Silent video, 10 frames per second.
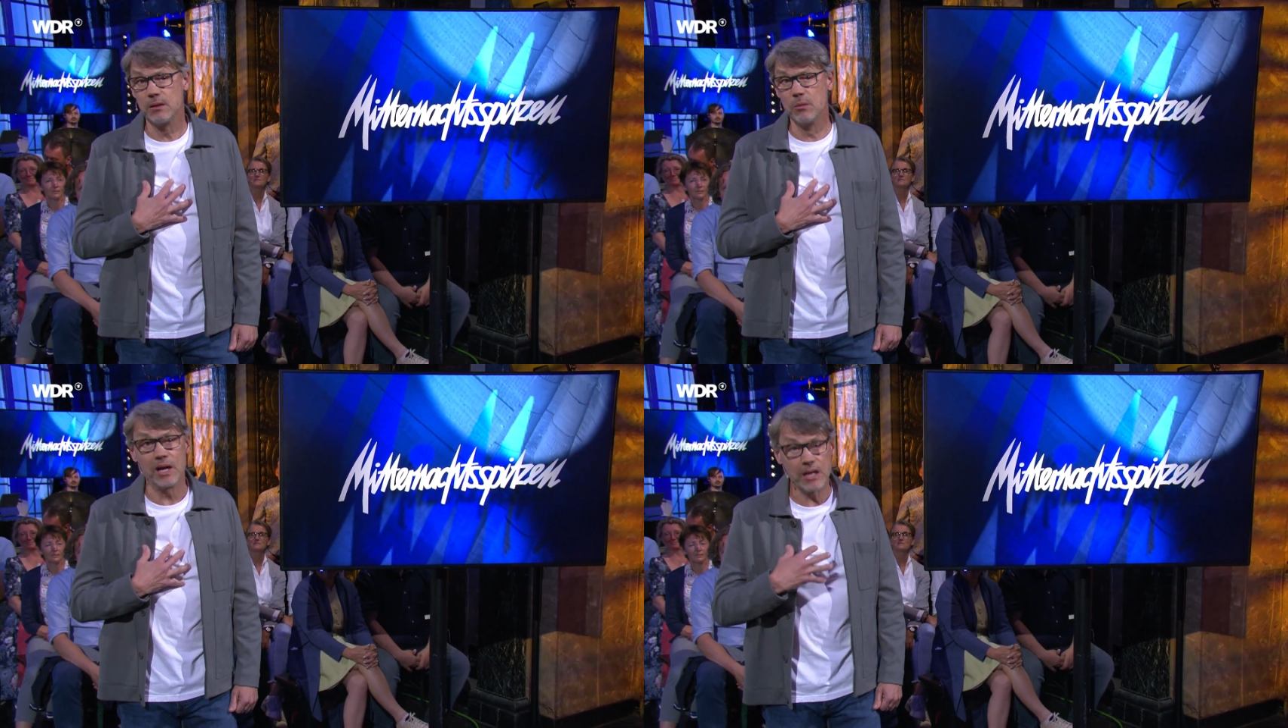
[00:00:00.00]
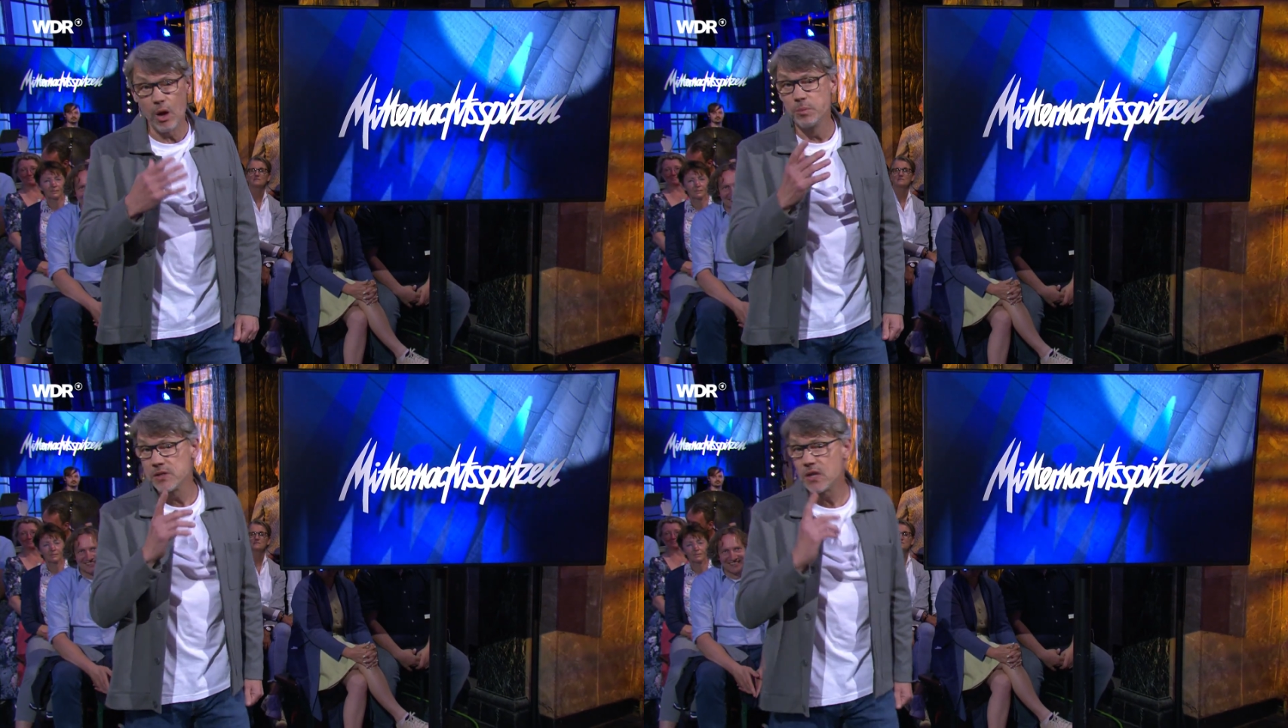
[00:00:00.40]
Und man
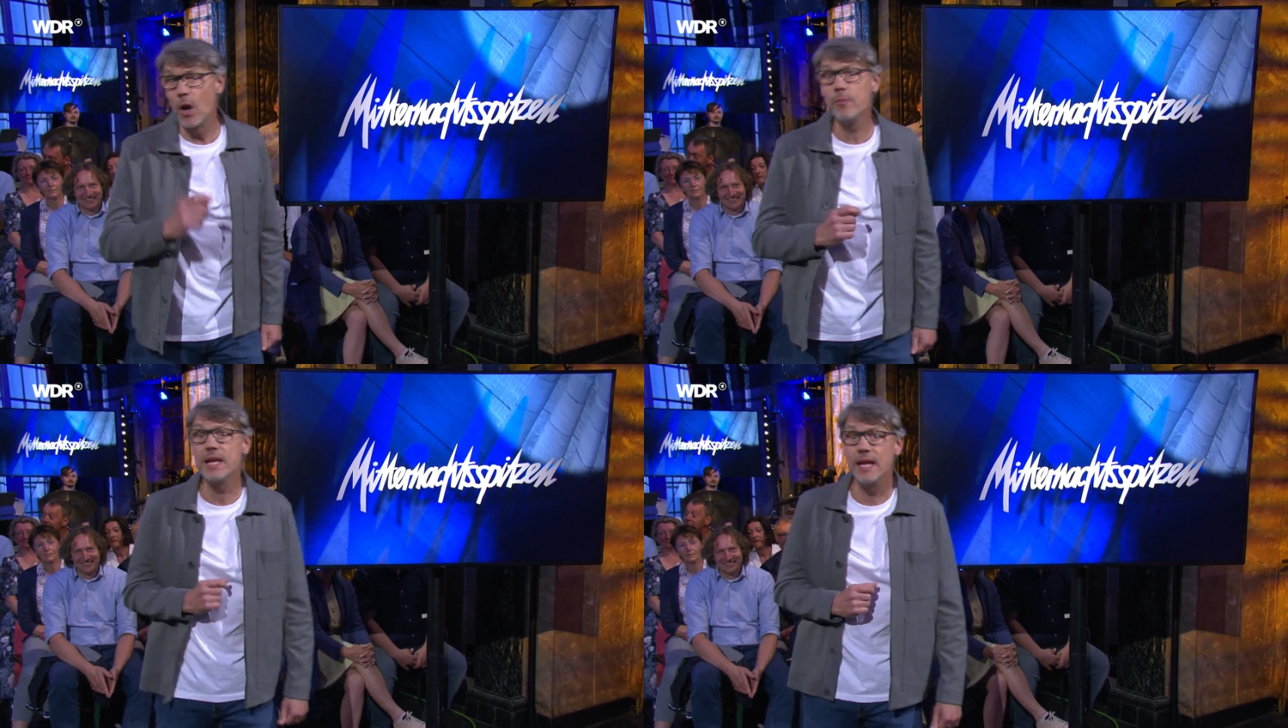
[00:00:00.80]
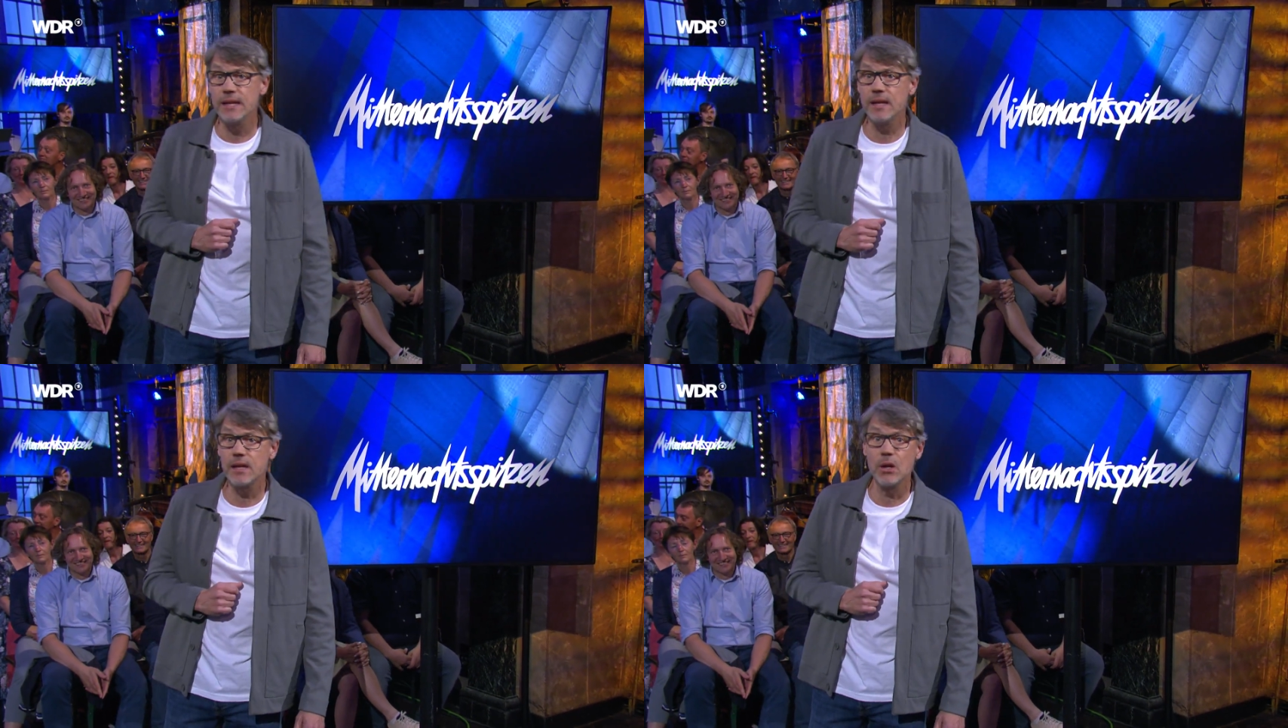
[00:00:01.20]
glaubt es kaum, in
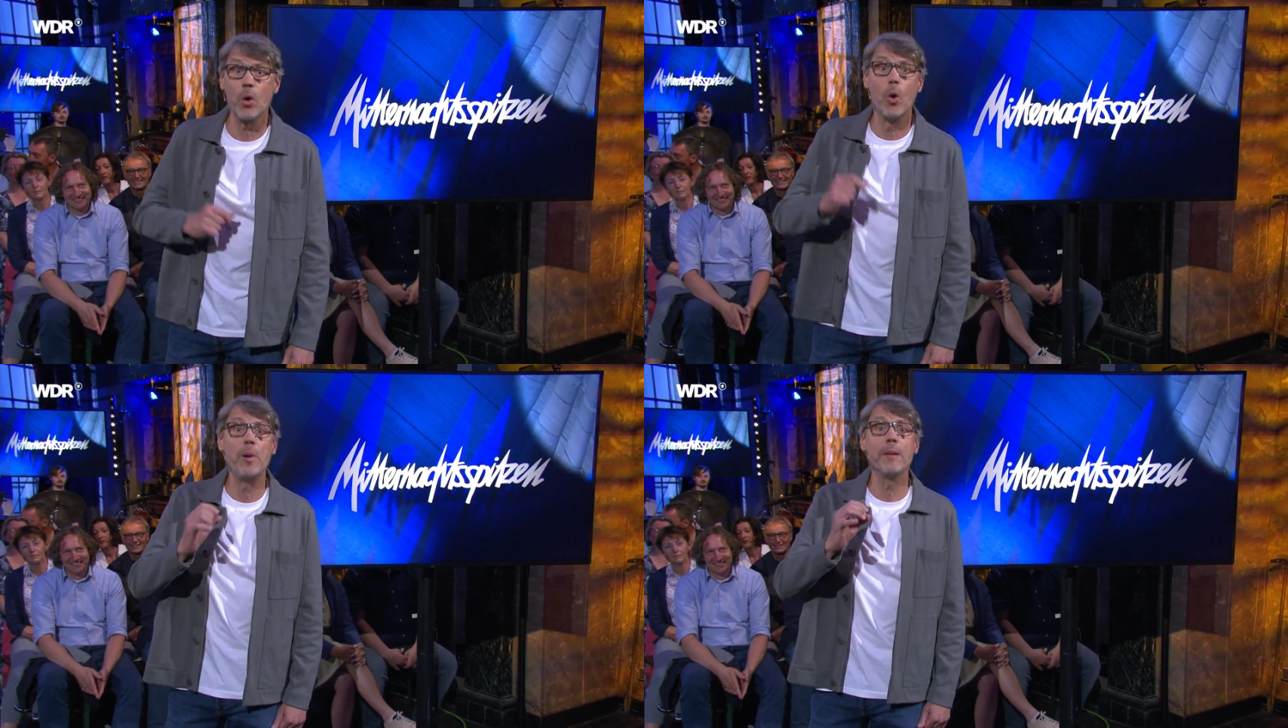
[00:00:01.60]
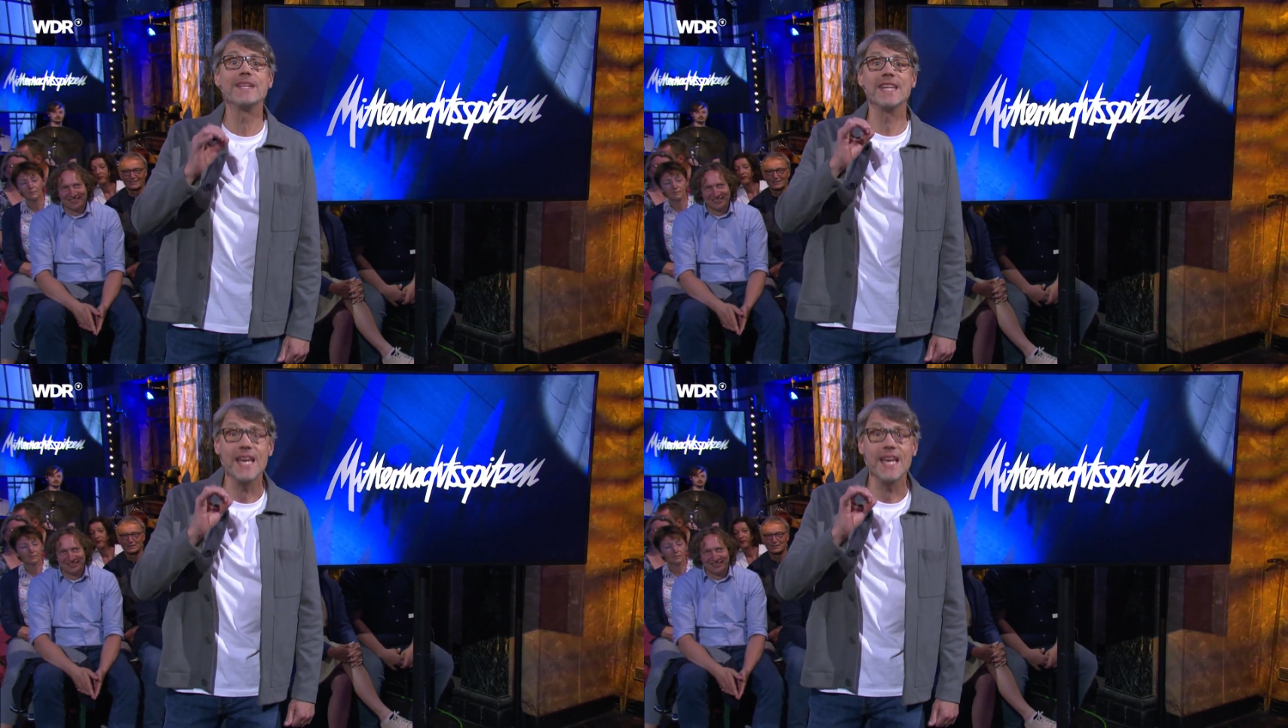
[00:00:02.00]
Ländern in Europa mit